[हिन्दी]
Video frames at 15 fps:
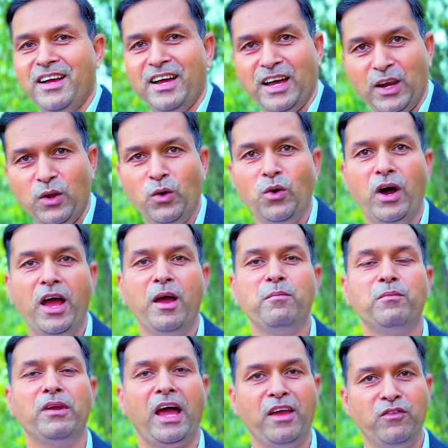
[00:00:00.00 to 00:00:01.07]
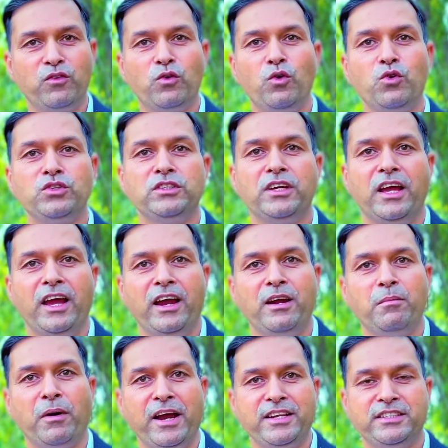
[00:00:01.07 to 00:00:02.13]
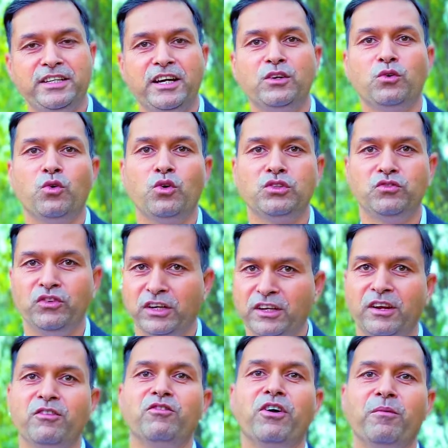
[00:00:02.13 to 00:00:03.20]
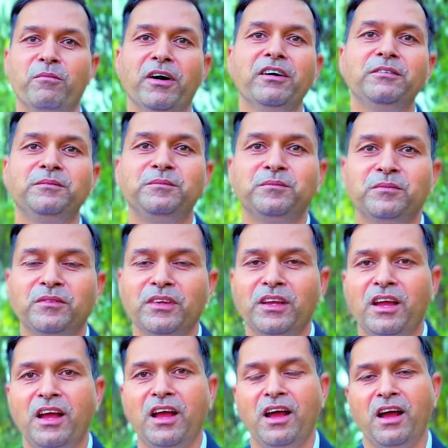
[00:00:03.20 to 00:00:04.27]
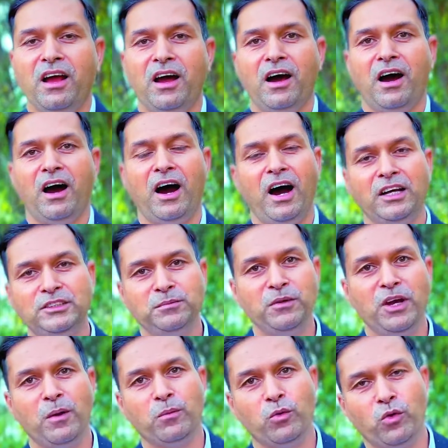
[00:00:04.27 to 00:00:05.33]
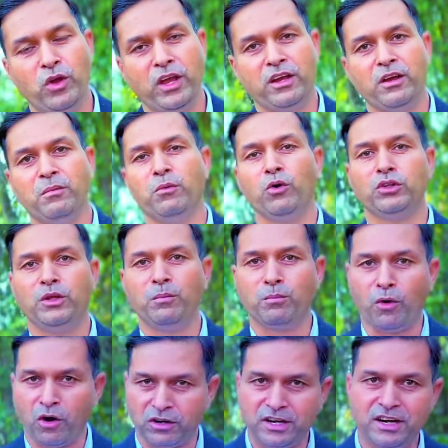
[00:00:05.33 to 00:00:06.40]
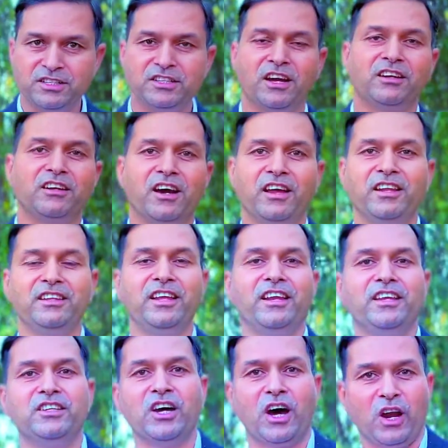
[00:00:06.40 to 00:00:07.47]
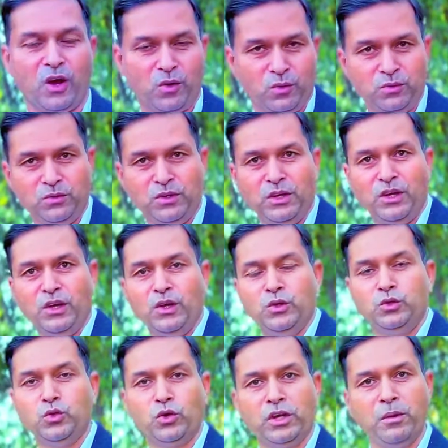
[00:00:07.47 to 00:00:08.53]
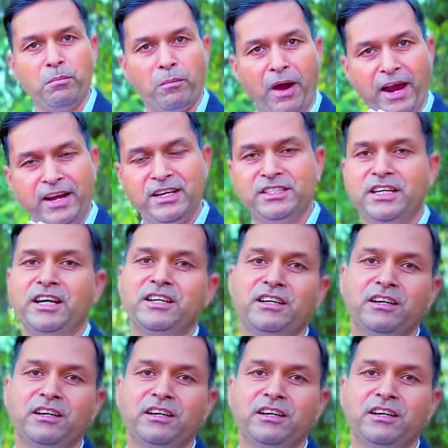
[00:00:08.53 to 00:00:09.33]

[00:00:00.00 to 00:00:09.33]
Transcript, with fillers: हेलो आई एम लाइफ कोच एंड माइंडसेट कोच विक्रम वर्मा आज मैं आपको एक बहुत इम्पॉर्टेंट जानकारी देने जा रहा हूँ जो कि माइंडसेट